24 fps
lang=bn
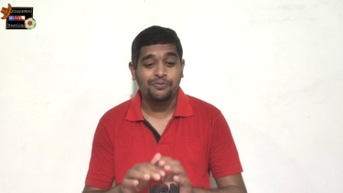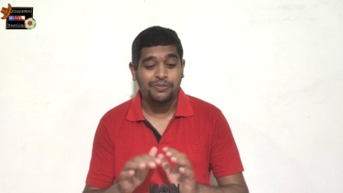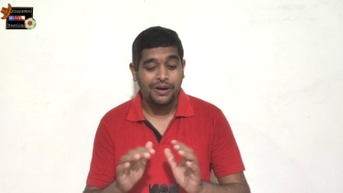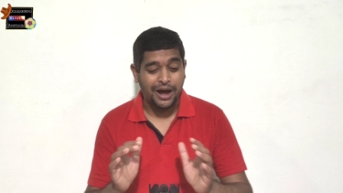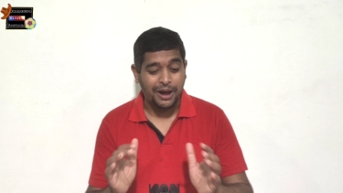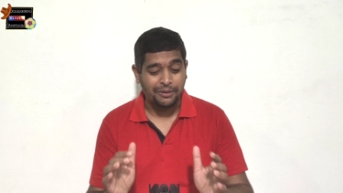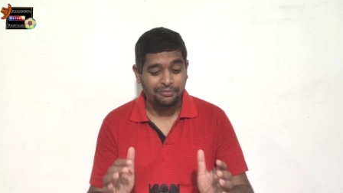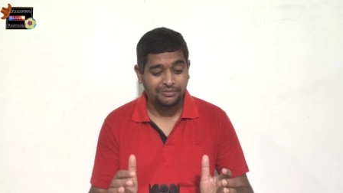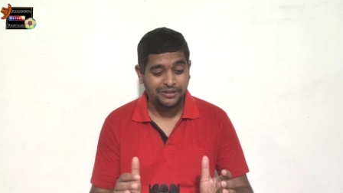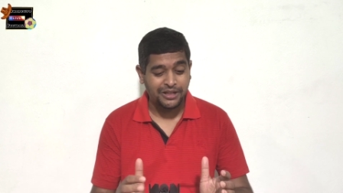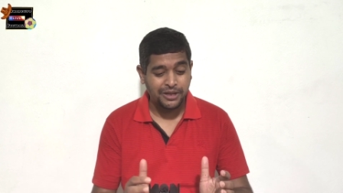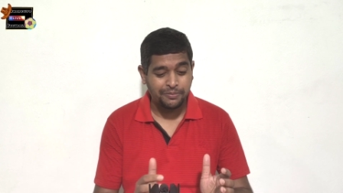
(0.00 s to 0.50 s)
কেউ
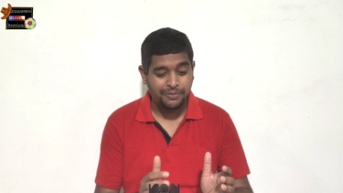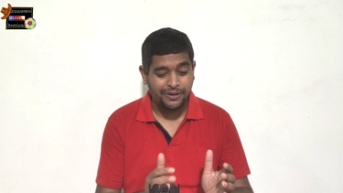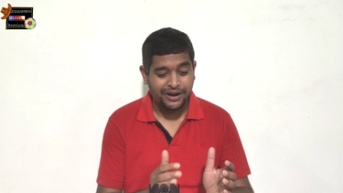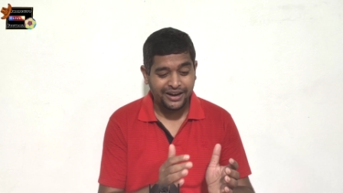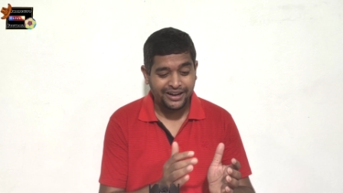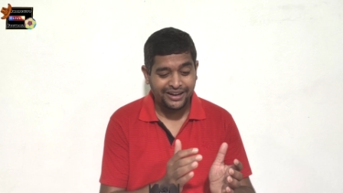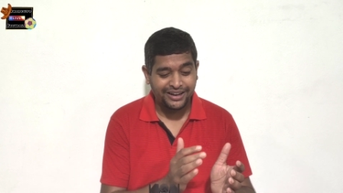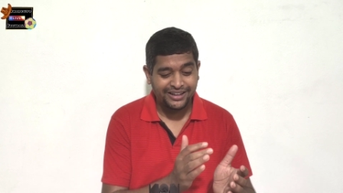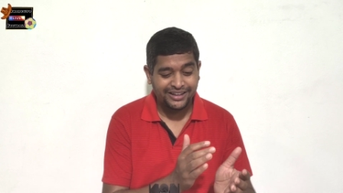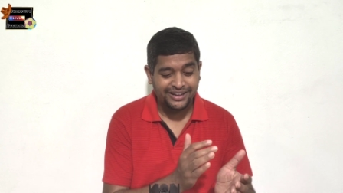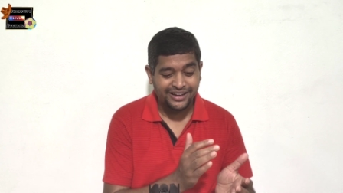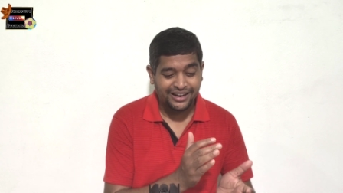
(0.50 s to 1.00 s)
ভাবতে
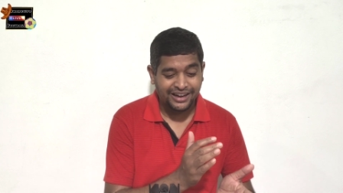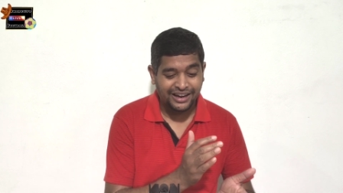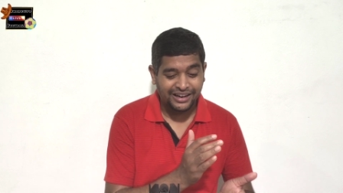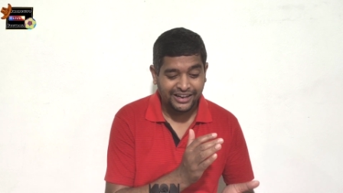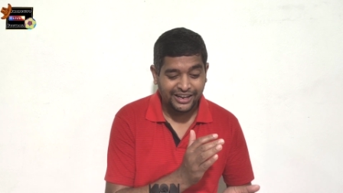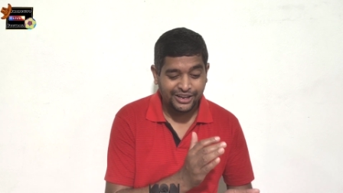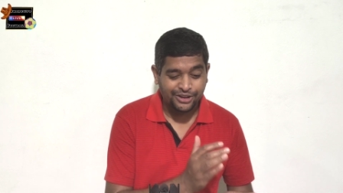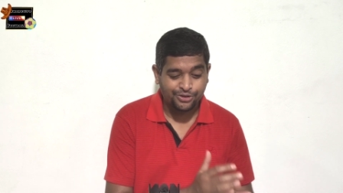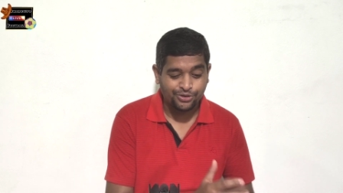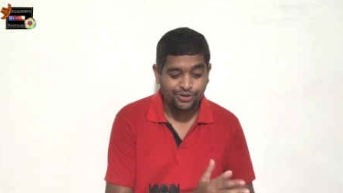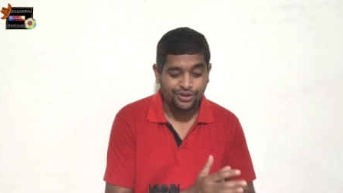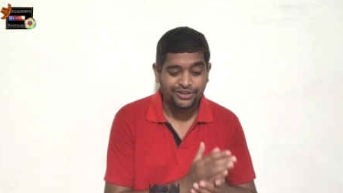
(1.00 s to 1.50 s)
পারে হয়নি যে
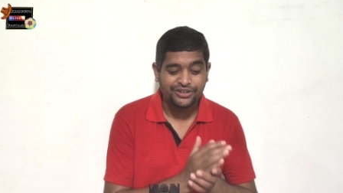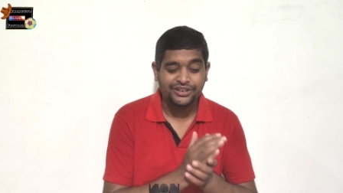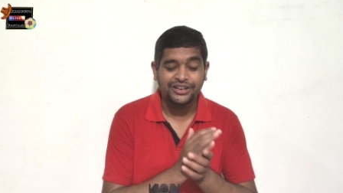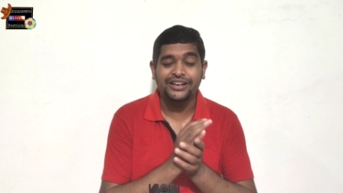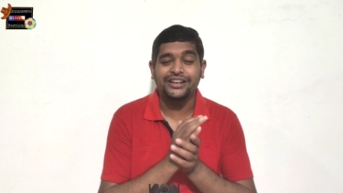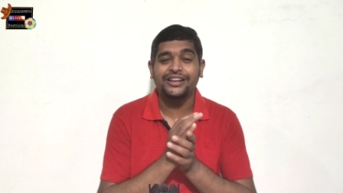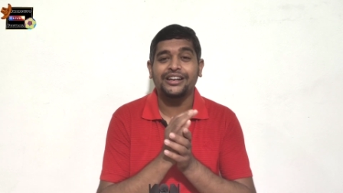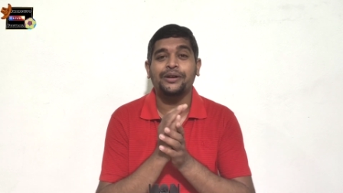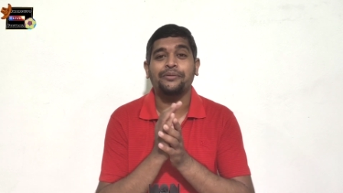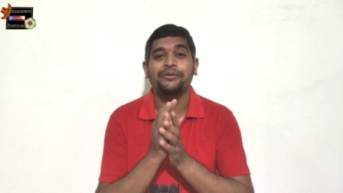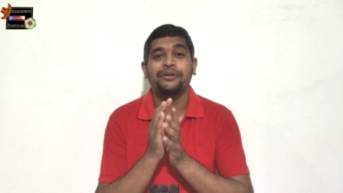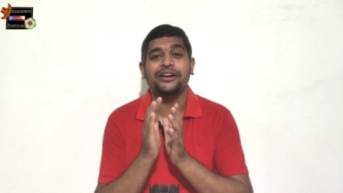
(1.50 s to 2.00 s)
কালকে জস্ট
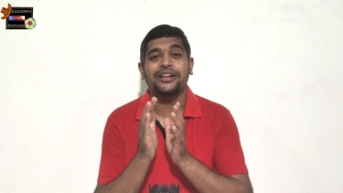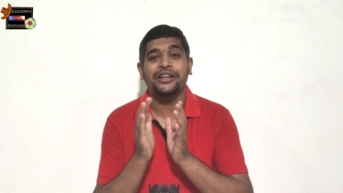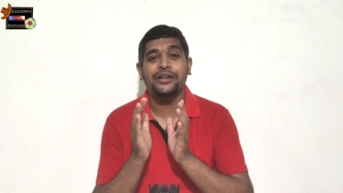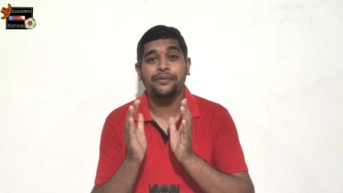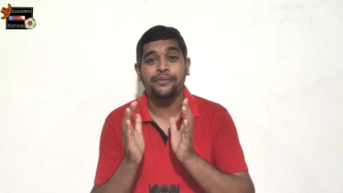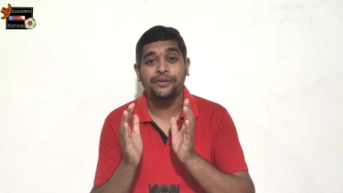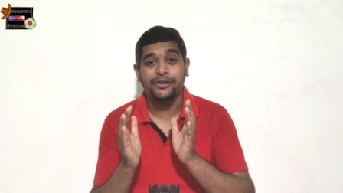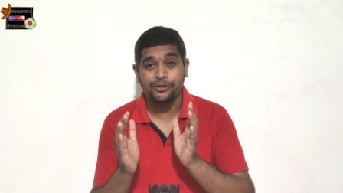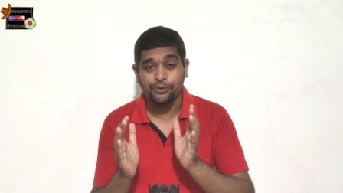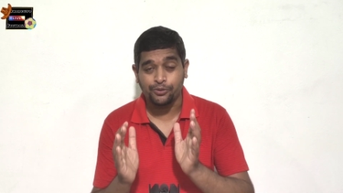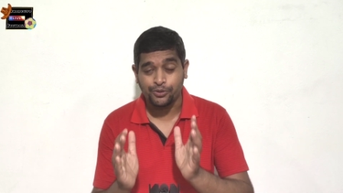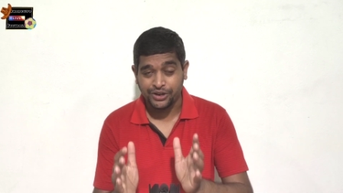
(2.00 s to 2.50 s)
লিগে ফেরে
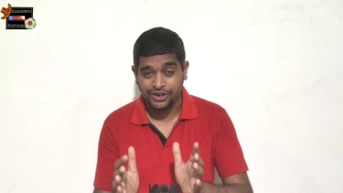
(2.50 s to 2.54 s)
যাবে